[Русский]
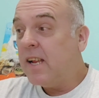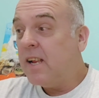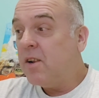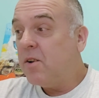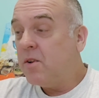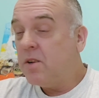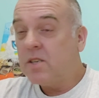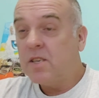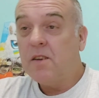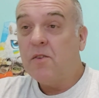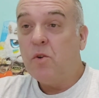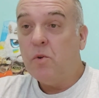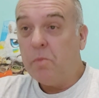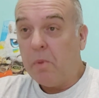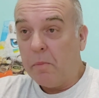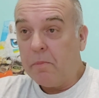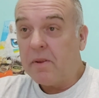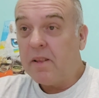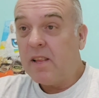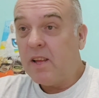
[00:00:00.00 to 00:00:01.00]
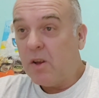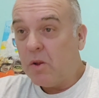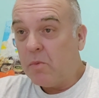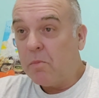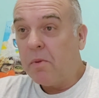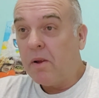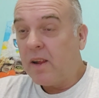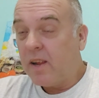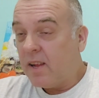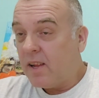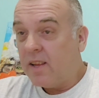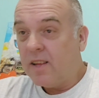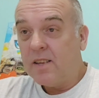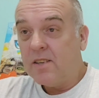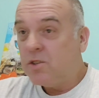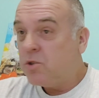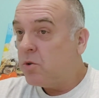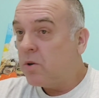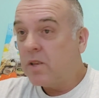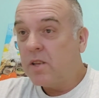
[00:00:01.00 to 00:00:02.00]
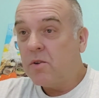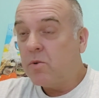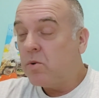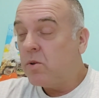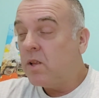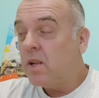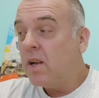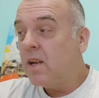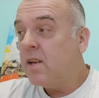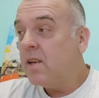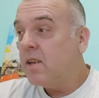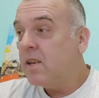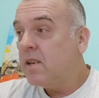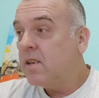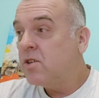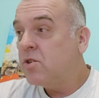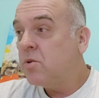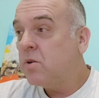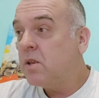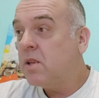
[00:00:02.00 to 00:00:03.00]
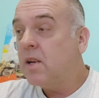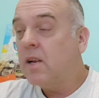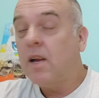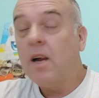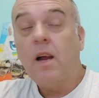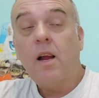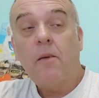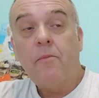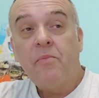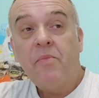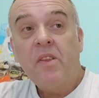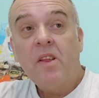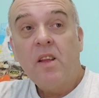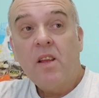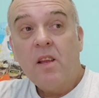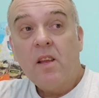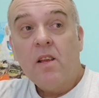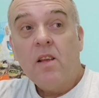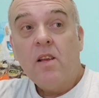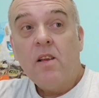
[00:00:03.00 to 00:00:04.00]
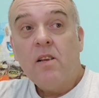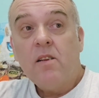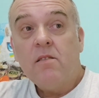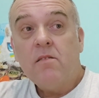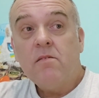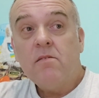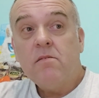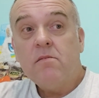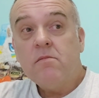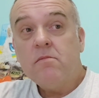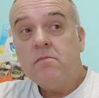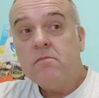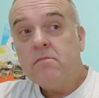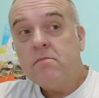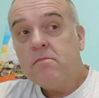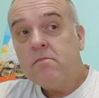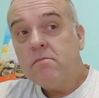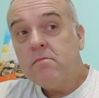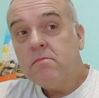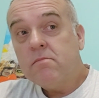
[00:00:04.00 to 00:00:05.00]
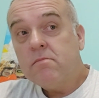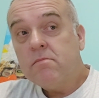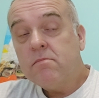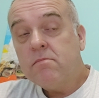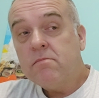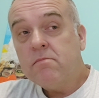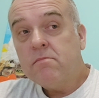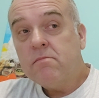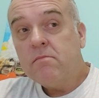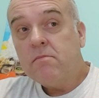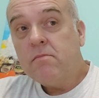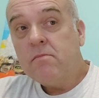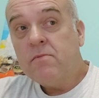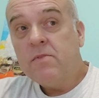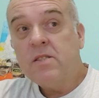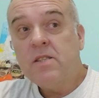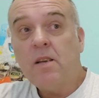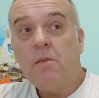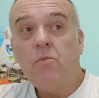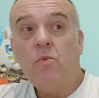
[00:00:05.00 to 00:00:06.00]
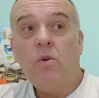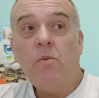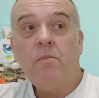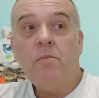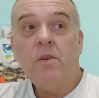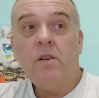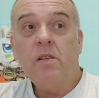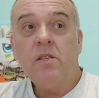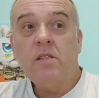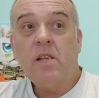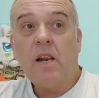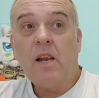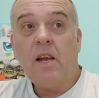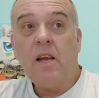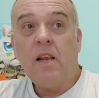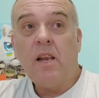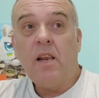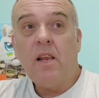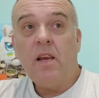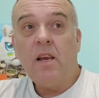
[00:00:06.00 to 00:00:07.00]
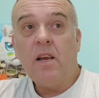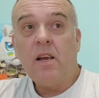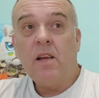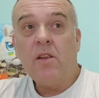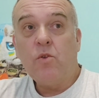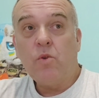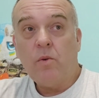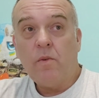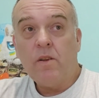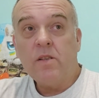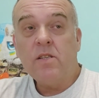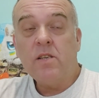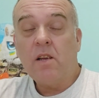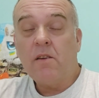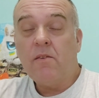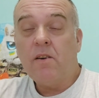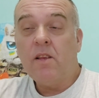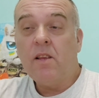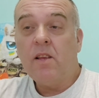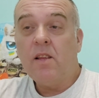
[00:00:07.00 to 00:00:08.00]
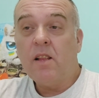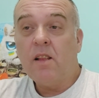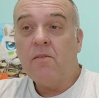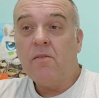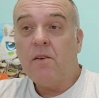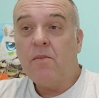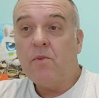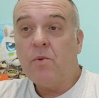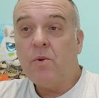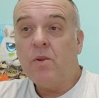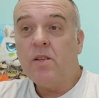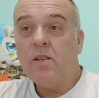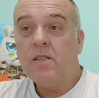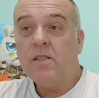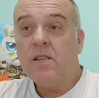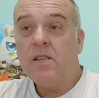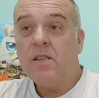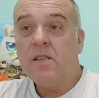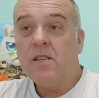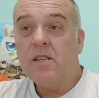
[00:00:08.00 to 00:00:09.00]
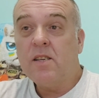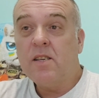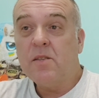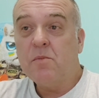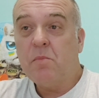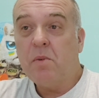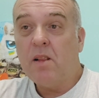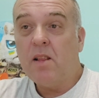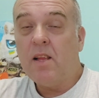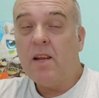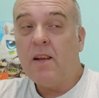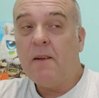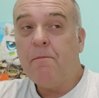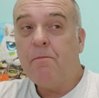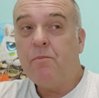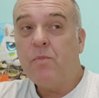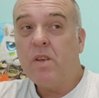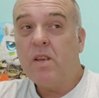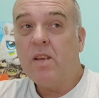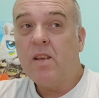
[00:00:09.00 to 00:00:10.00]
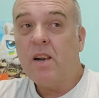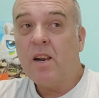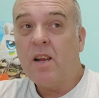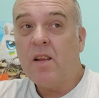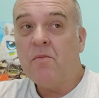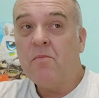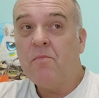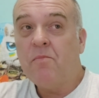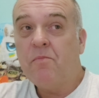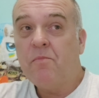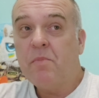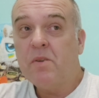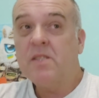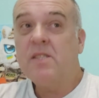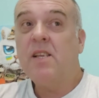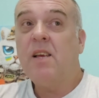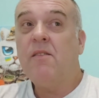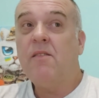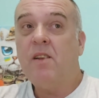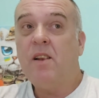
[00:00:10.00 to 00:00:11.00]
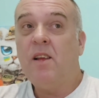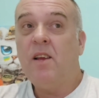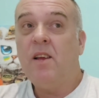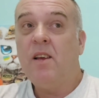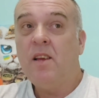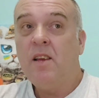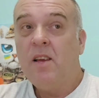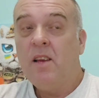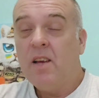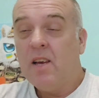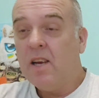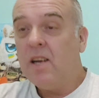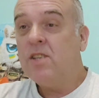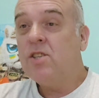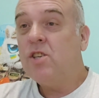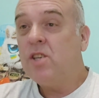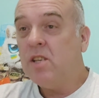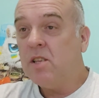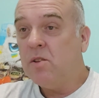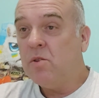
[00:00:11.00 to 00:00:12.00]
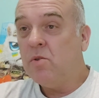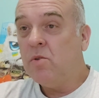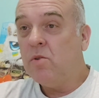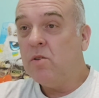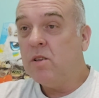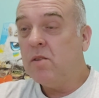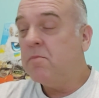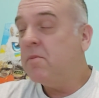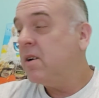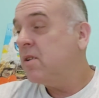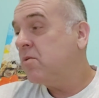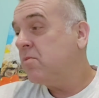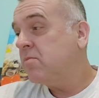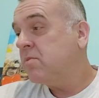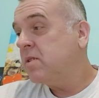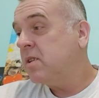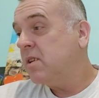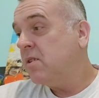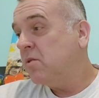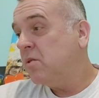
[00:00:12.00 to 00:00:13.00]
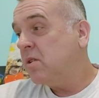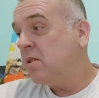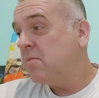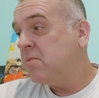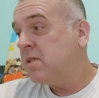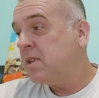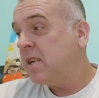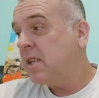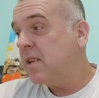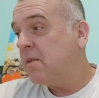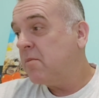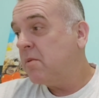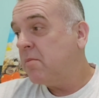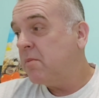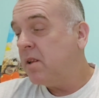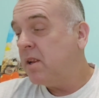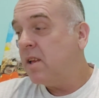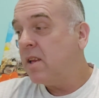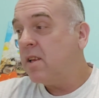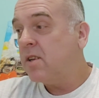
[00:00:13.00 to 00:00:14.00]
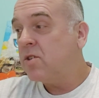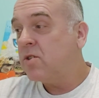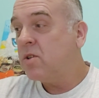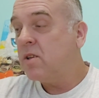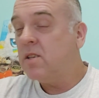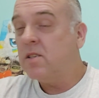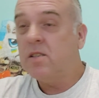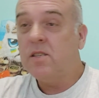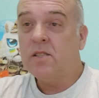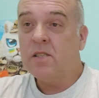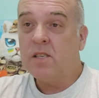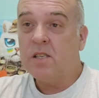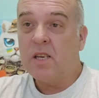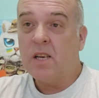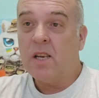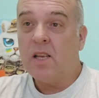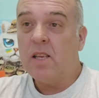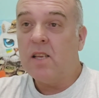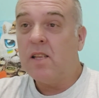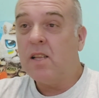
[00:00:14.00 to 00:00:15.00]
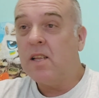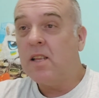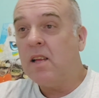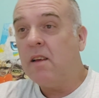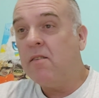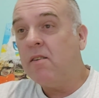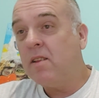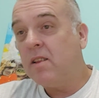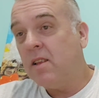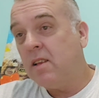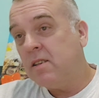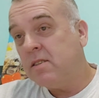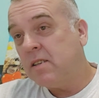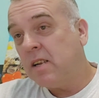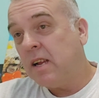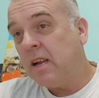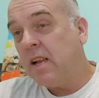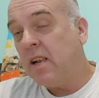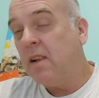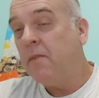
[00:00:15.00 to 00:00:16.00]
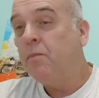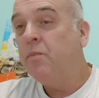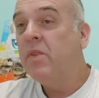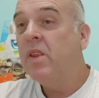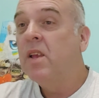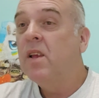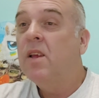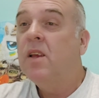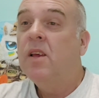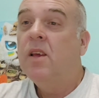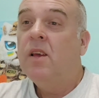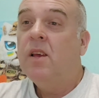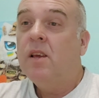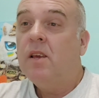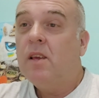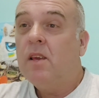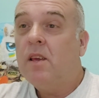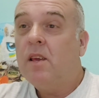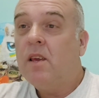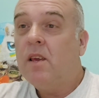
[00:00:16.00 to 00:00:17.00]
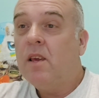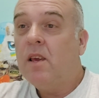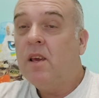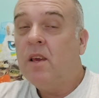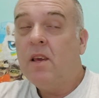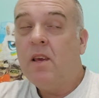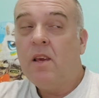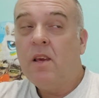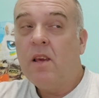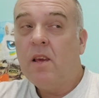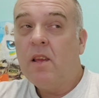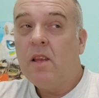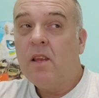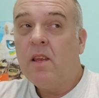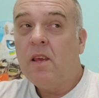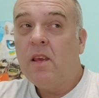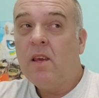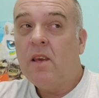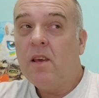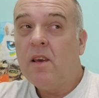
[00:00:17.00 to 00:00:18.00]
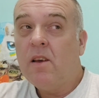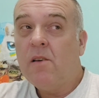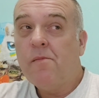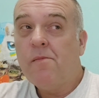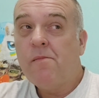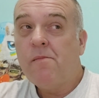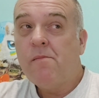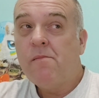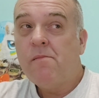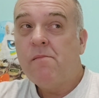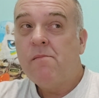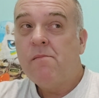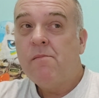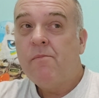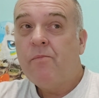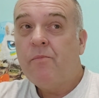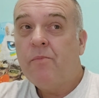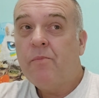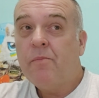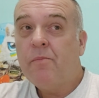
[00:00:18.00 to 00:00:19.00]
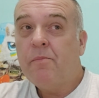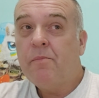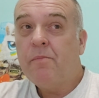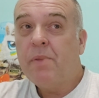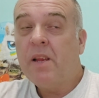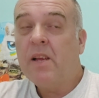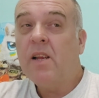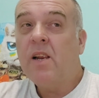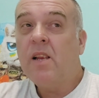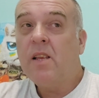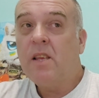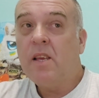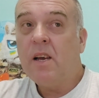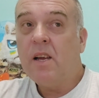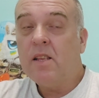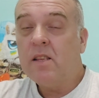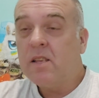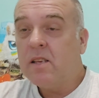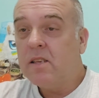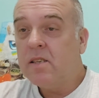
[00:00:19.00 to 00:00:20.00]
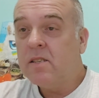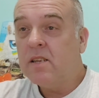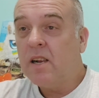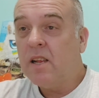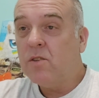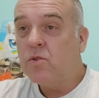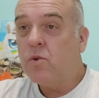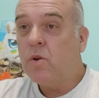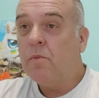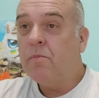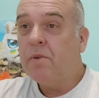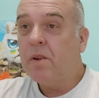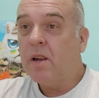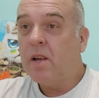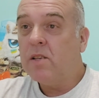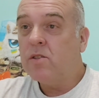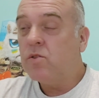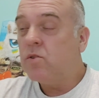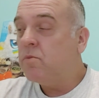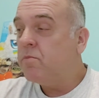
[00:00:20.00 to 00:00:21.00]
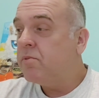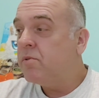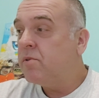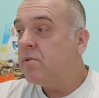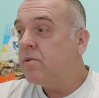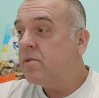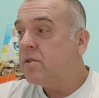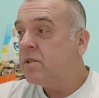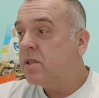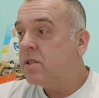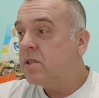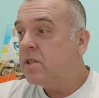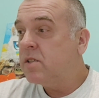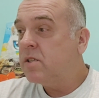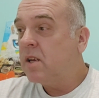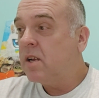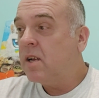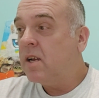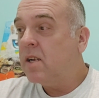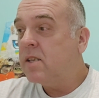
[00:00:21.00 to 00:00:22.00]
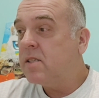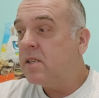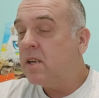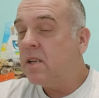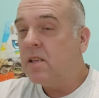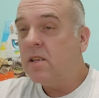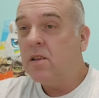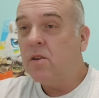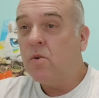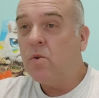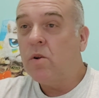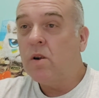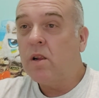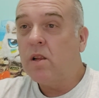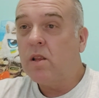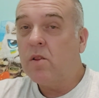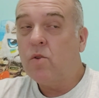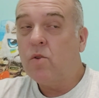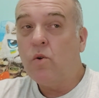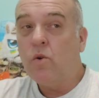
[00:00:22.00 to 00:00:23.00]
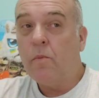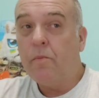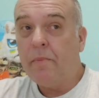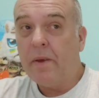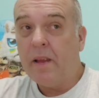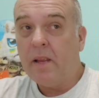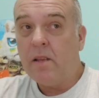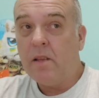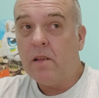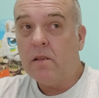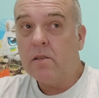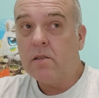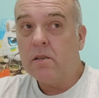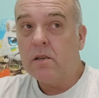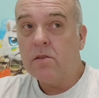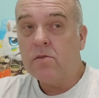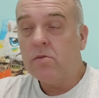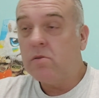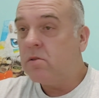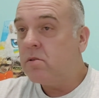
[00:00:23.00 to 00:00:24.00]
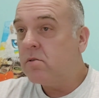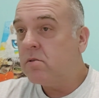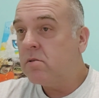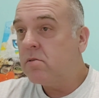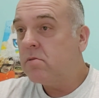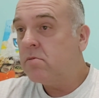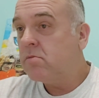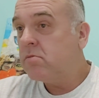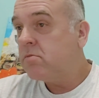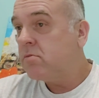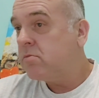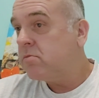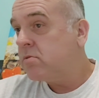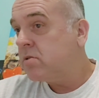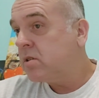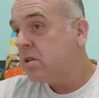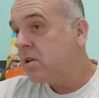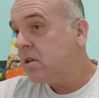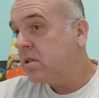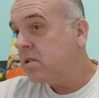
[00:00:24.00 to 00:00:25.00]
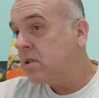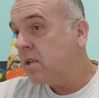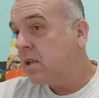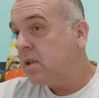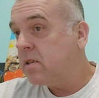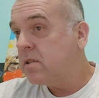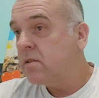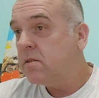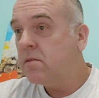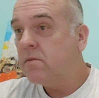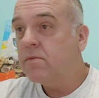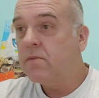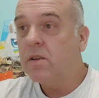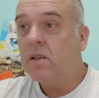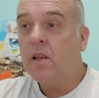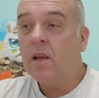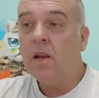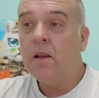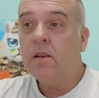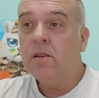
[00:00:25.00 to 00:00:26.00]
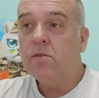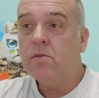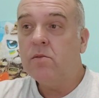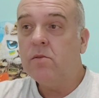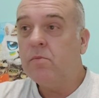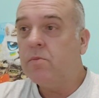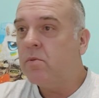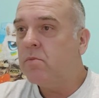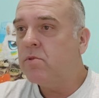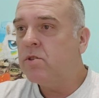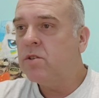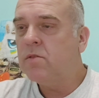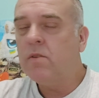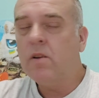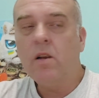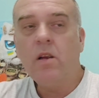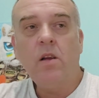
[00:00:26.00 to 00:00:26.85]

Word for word: но я же говорю, попадают пока черти куда и черти как. В самом Израиле готовятся к войне на два фронта, значит, Хизбалла и Иран поставили очередной ультиматум Соединенным Штатам Америки, что если США не надавят на Израиль и не прекратят израильскую операцию по зачистке газа от террора до пятницы, а сегодня, ну, тут уже осталась фигня, сегодня, по-моему, четверг,